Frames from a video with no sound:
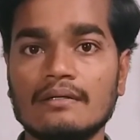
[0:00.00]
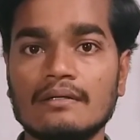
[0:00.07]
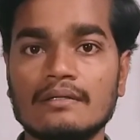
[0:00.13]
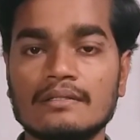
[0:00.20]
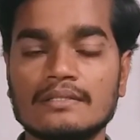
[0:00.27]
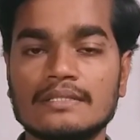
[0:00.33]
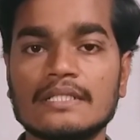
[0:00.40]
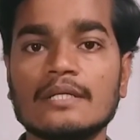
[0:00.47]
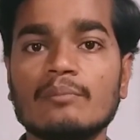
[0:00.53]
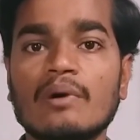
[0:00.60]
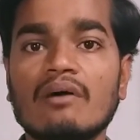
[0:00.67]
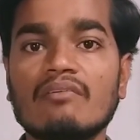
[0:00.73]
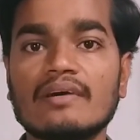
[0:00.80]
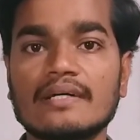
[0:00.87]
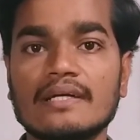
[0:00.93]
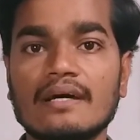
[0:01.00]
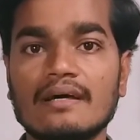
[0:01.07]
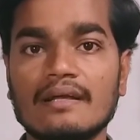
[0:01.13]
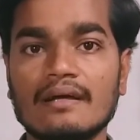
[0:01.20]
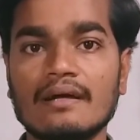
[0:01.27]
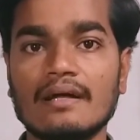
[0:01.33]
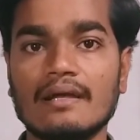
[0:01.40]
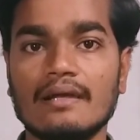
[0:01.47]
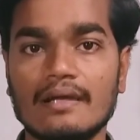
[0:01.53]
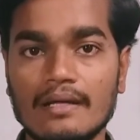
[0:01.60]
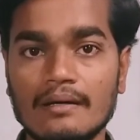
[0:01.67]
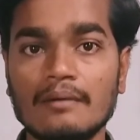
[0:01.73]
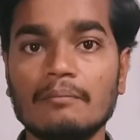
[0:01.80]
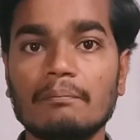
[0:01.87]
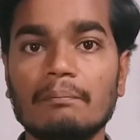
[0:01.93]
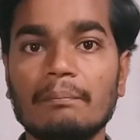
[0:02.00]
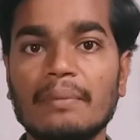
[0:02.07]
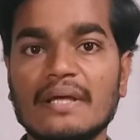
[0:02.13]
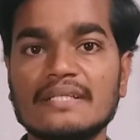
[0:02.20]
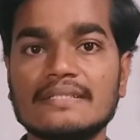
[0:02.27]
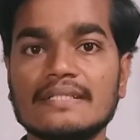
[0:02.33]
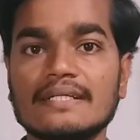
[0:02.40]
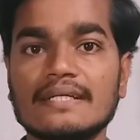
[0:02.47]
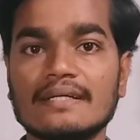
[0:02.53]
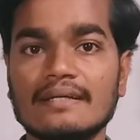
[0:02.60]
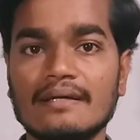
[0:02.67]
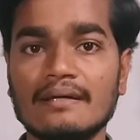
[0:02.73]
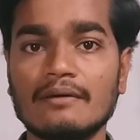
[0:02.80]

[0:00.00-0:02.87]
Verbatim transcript: சினிமா வட்டாரங்களில் பேசுகிற